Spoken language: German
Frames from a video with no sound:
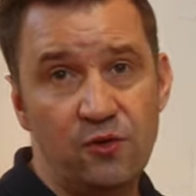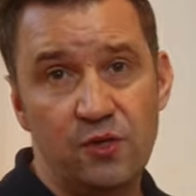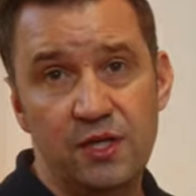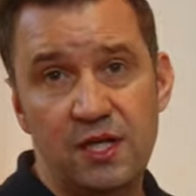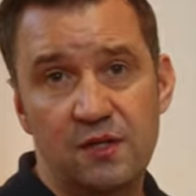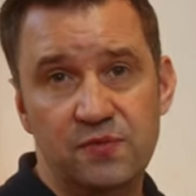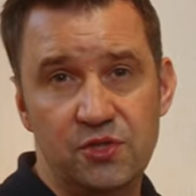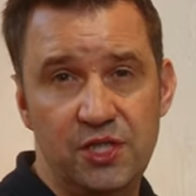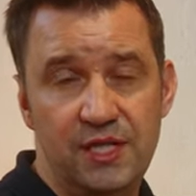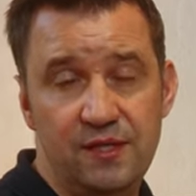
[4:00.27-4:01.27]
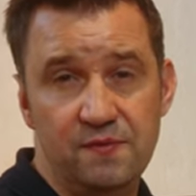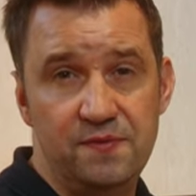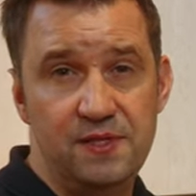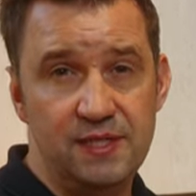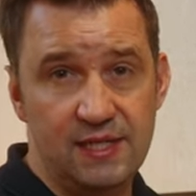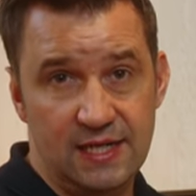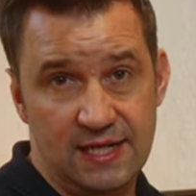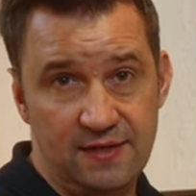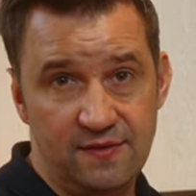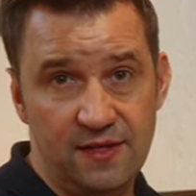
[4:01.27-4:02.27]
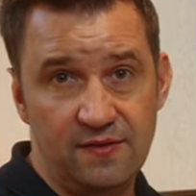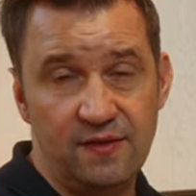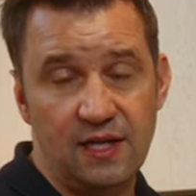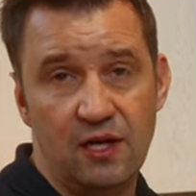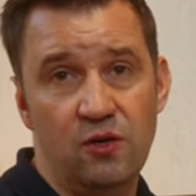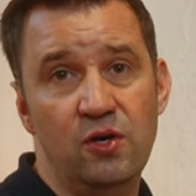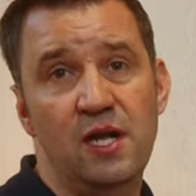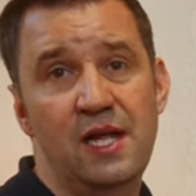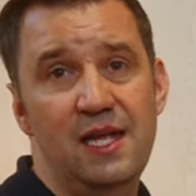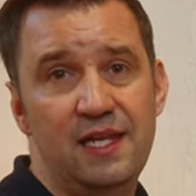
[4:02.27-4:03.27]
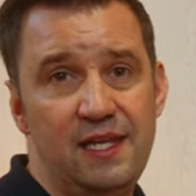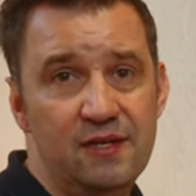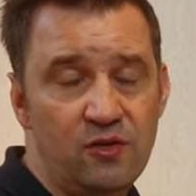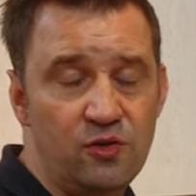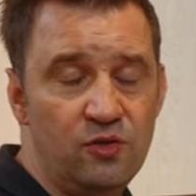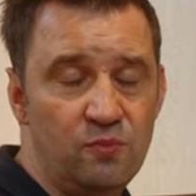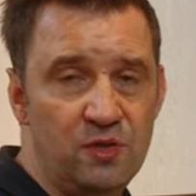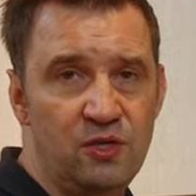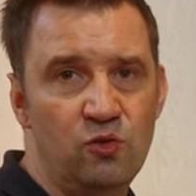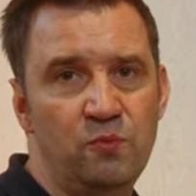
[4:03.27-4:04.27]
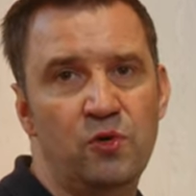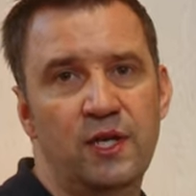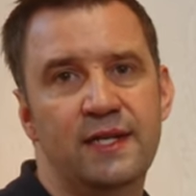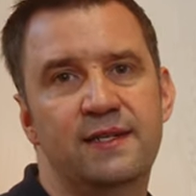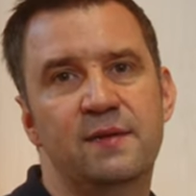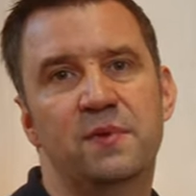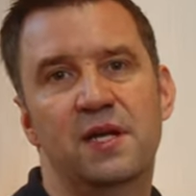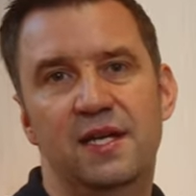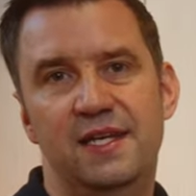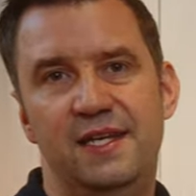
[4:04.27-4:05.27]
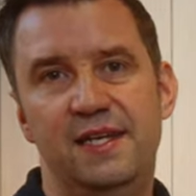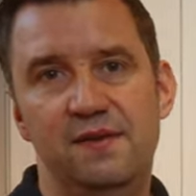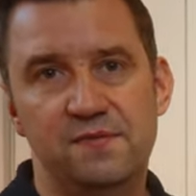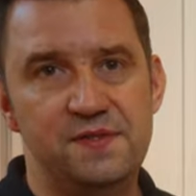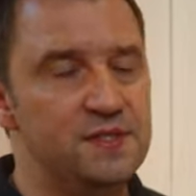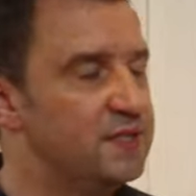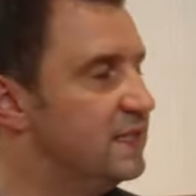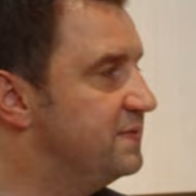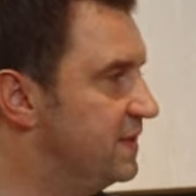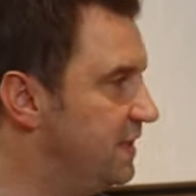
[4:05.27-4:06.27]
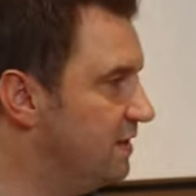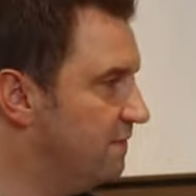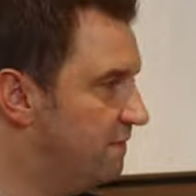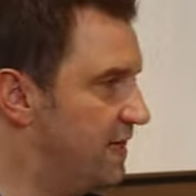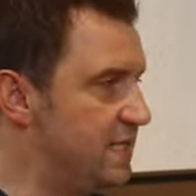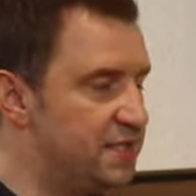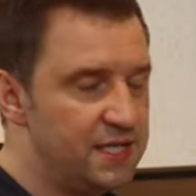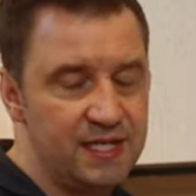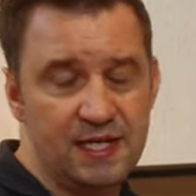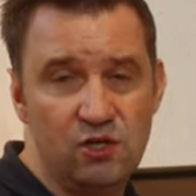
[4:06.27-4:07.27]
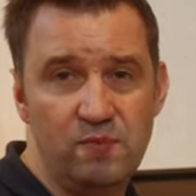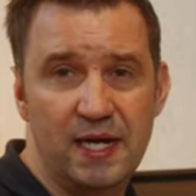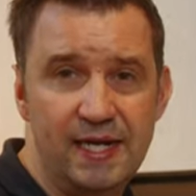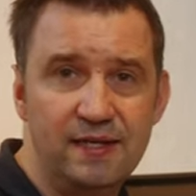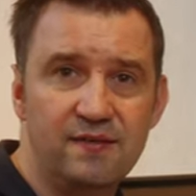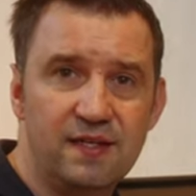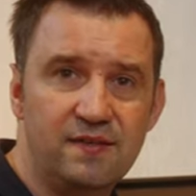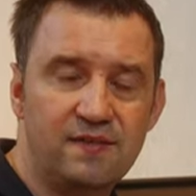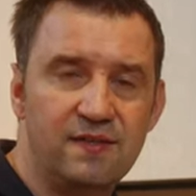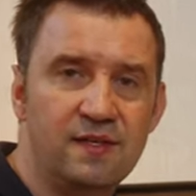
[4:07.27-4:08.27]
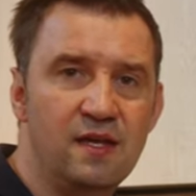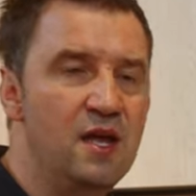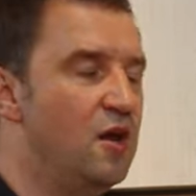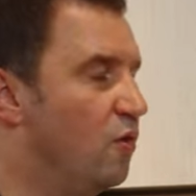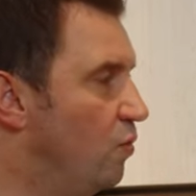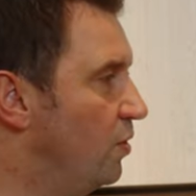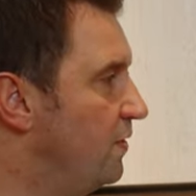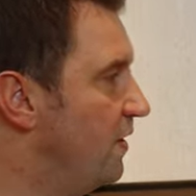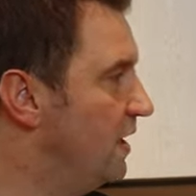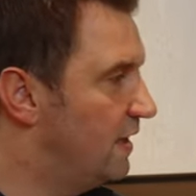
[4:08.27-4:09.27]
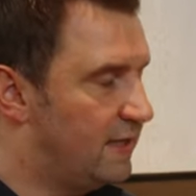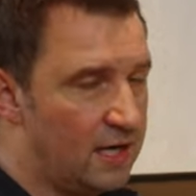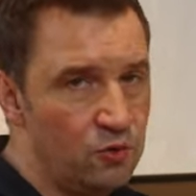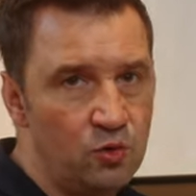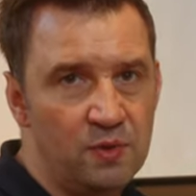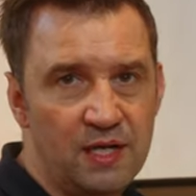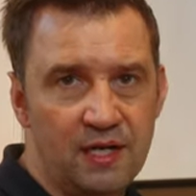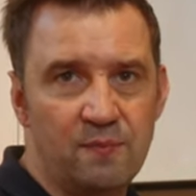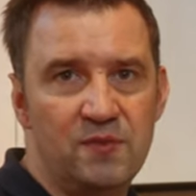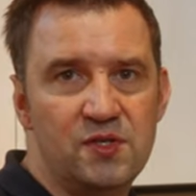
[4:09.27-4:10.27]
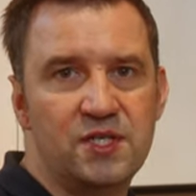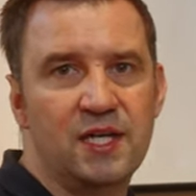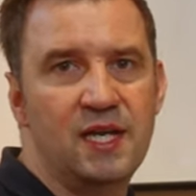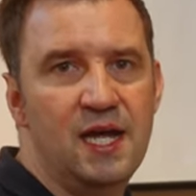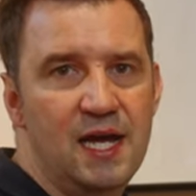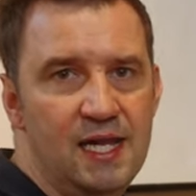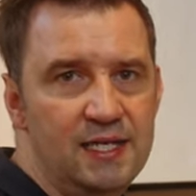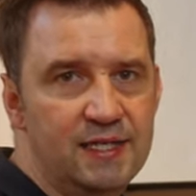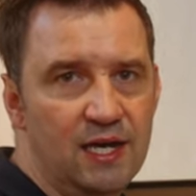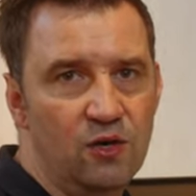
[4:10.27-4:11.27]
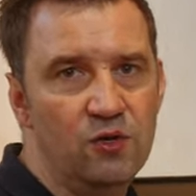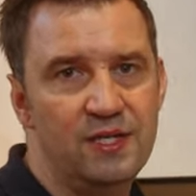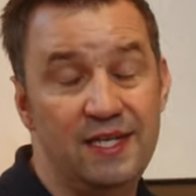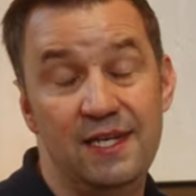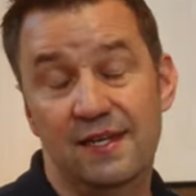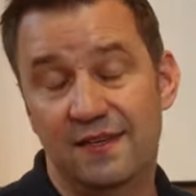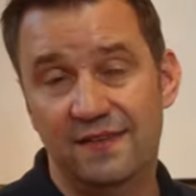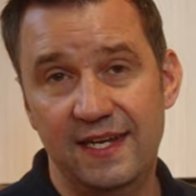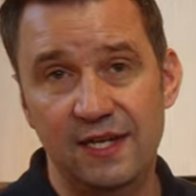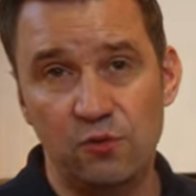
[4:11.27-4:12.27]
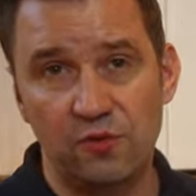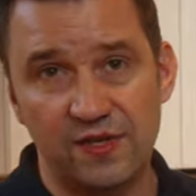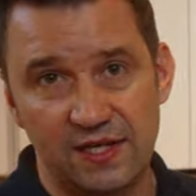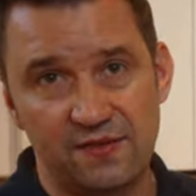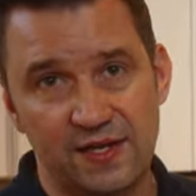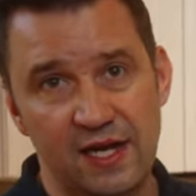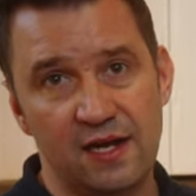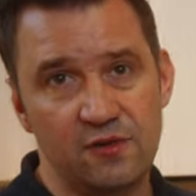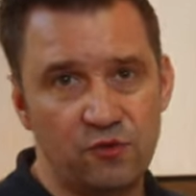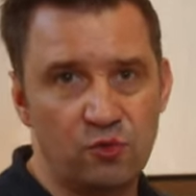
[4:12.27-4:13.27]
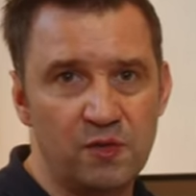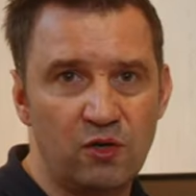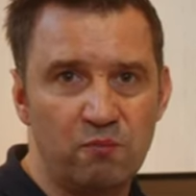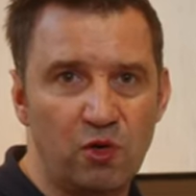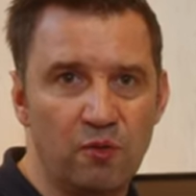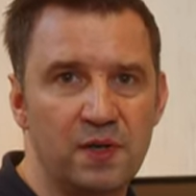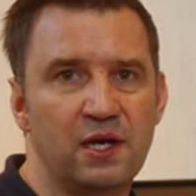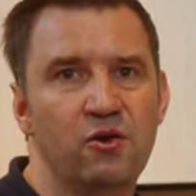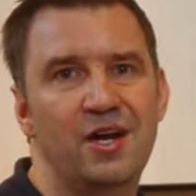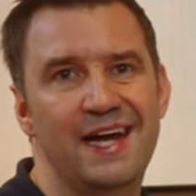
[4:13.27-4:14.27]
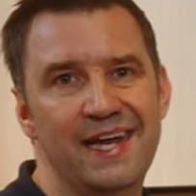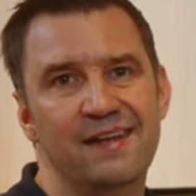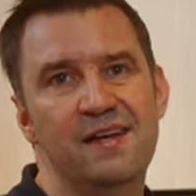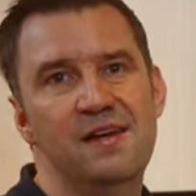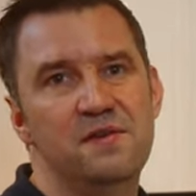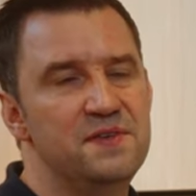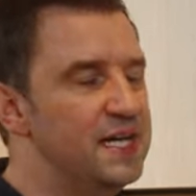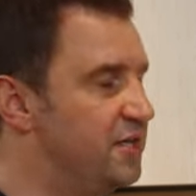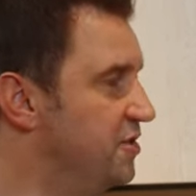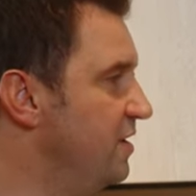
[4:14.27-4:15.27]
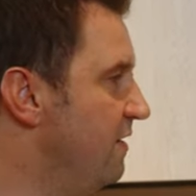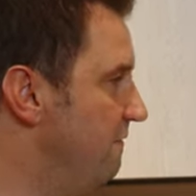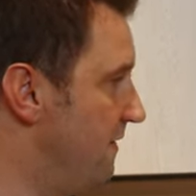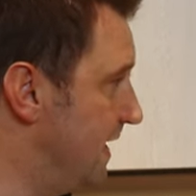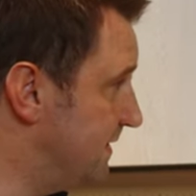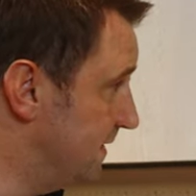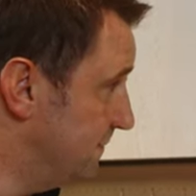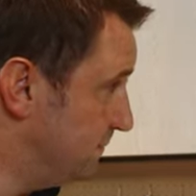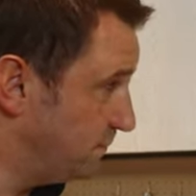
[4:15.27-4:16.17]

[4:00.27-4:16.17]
könnt ihr ja verschiedene Filter hier einsetzen. Auch hier könnt ihr über die Home Connect App die Filter definieren, welche in der Haube eingesetzt sind und darüber ergibt sich dann halt auch die Sättigungsanzeige. Also somit bekommt ihr auch keine falschen Werte. Ja,